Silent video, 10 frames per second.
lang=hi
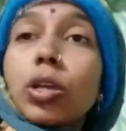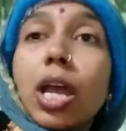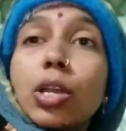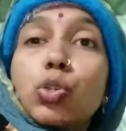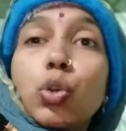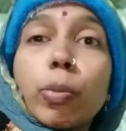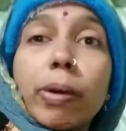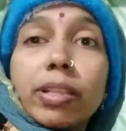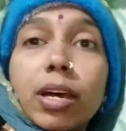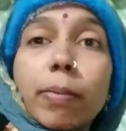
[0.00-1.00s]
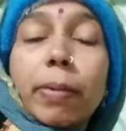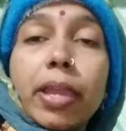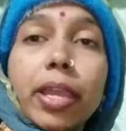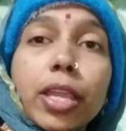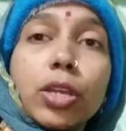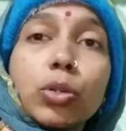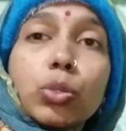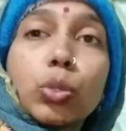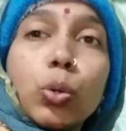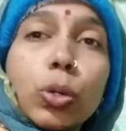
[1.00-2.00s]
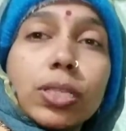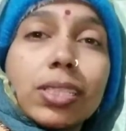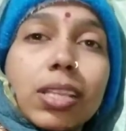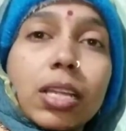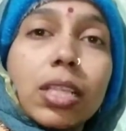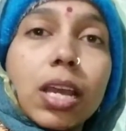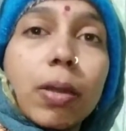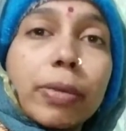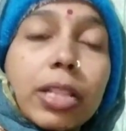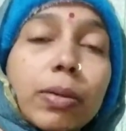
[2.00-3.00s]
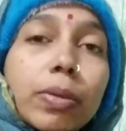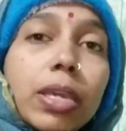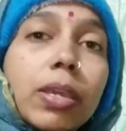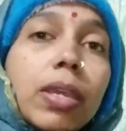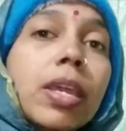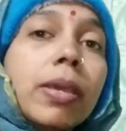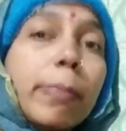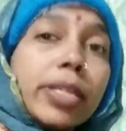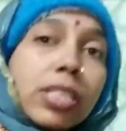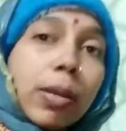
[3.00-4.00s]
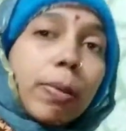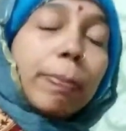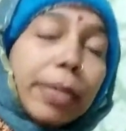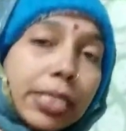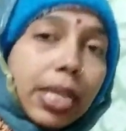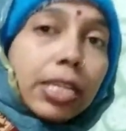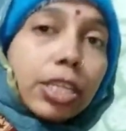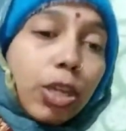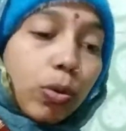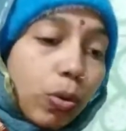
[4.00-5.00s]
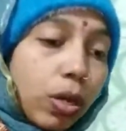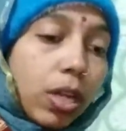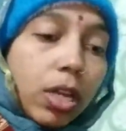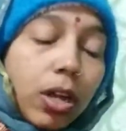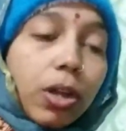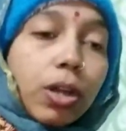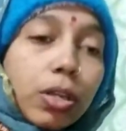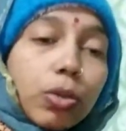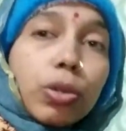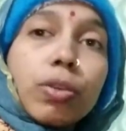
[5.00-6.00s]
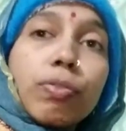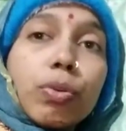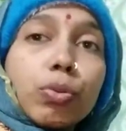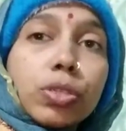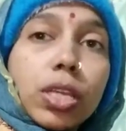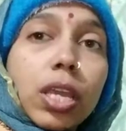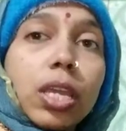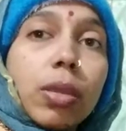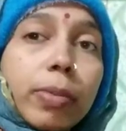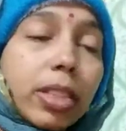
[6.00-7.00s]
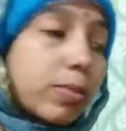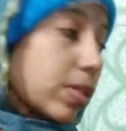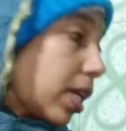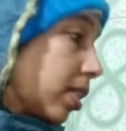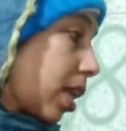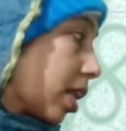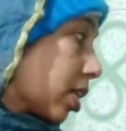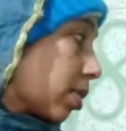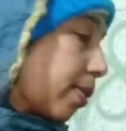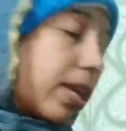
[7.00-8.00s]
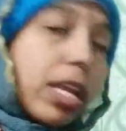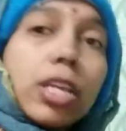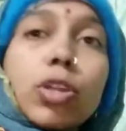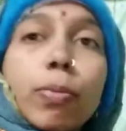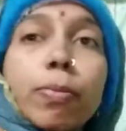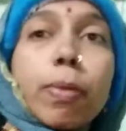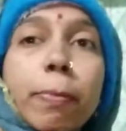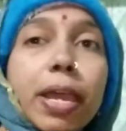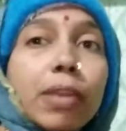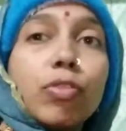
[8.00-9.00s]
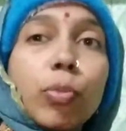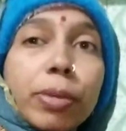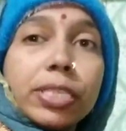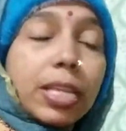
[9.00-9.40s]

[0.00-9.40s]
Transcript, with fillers: काजू और बादाम है इनको थोड़ा सा दरदरा मतलब कि मिक्सर में पीस लेती हूँ क्योंकि फिर उससे ही मतलब सही तरीके से बनेंगे तो अभी मैं पहले वो पीस